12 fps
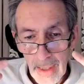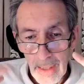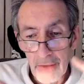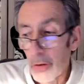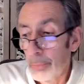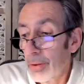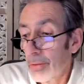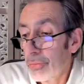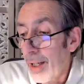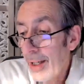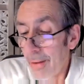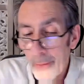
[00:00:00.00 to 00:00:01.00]
Et on peut le
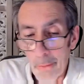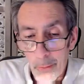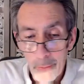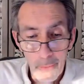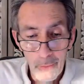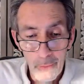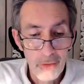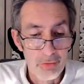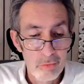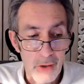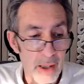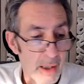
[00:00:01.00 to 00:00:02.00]
voir, on, le
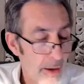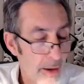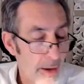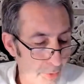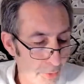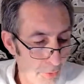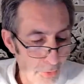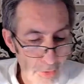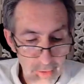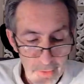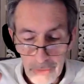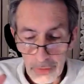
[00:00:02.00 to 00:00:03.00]
voit euh,
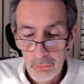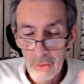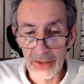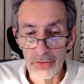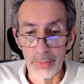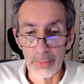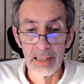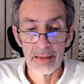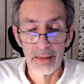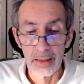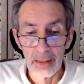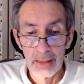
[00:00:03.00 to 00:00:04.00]
dans tous les
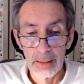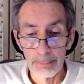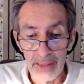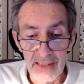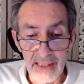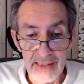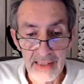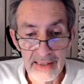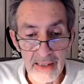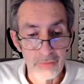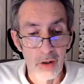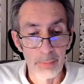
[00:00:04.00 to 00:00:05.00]
domaines,
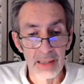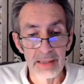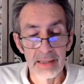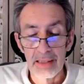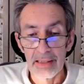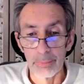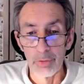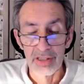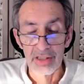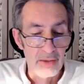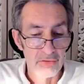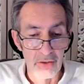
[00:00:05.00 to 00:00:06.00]
médiatique, informatique,
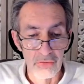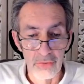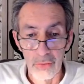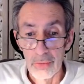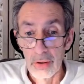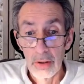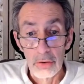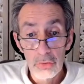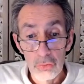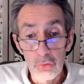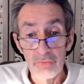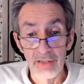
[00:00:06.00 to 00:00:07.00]
mondialisation,
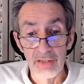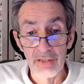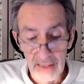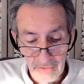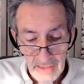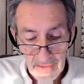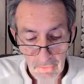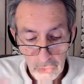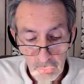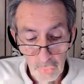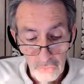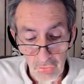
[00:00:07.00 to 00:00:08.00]
tout va très vite,
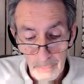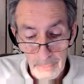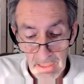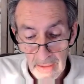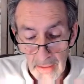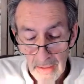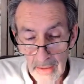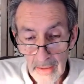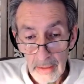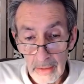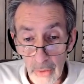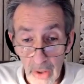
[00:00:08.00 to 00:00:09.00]
tout s'emballe,
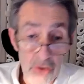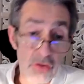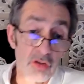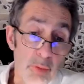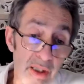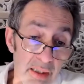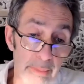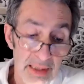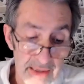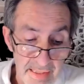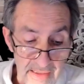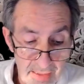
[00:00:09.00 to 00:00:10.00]
le réchauffement
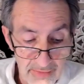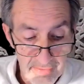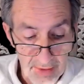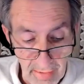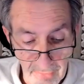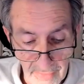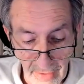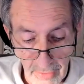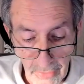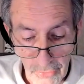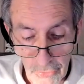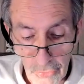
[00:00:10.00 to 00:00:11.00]
climatique, etc., etc.
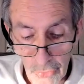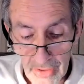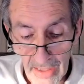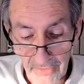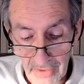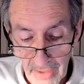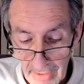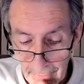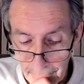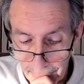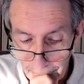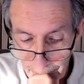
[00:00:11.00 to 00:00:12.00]
Tout est accéléré.